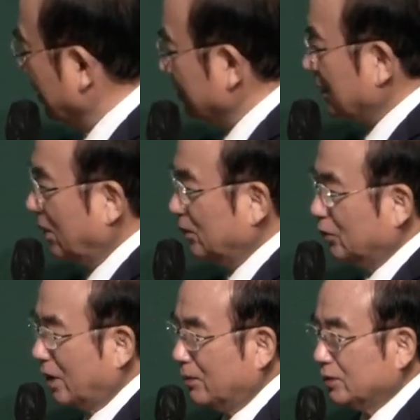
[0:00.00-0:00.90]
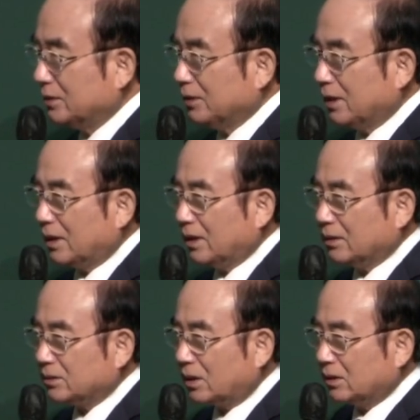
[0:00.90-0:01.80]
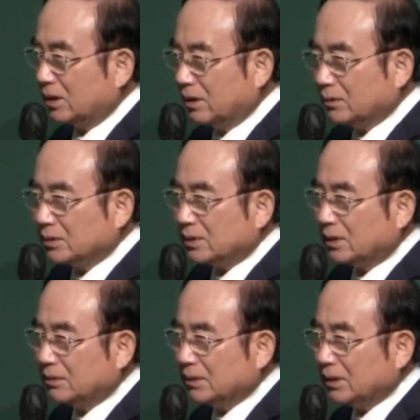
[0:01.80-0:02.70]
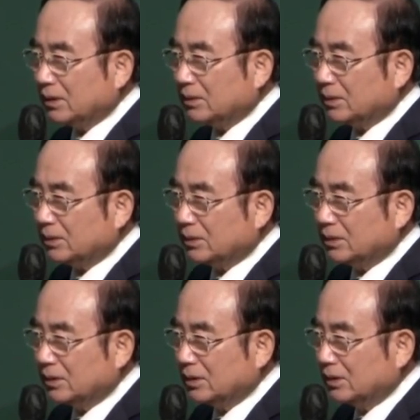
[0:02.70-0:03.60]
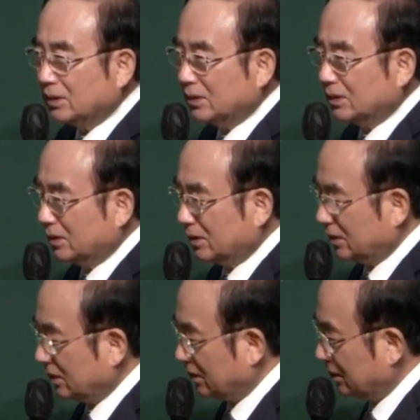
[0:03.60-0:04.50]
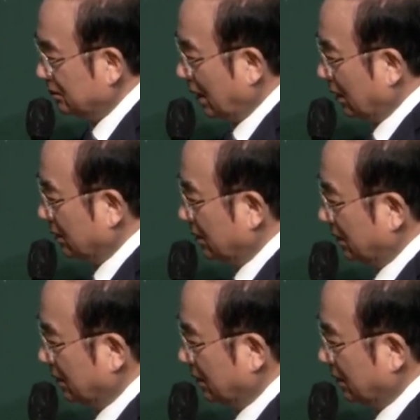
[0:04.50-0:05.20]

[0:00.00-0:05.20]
싸움을 누가 붙입니까? 사단이 붙이는 겁니다, 여러분. 이마귀는